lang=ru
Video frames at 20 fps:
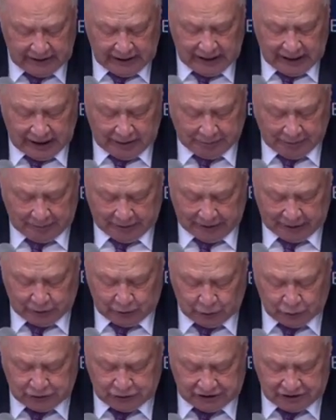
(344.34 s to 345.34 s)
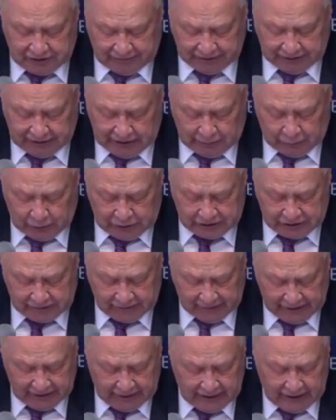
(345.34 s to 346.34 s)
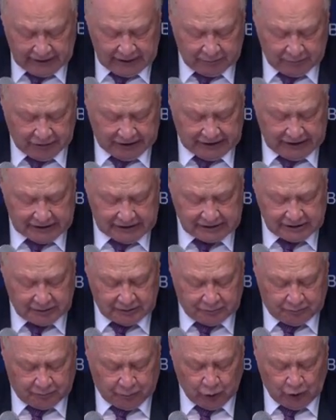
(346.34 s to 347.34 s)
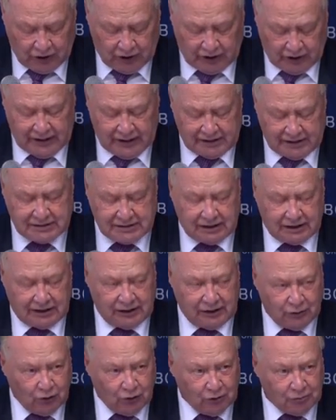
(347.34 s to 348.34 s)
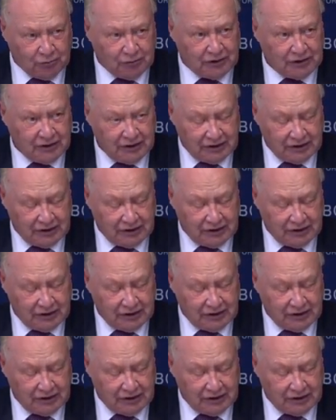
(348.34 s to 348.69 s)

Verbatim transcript: а по продукции животноводства мы до сих пор отстаем –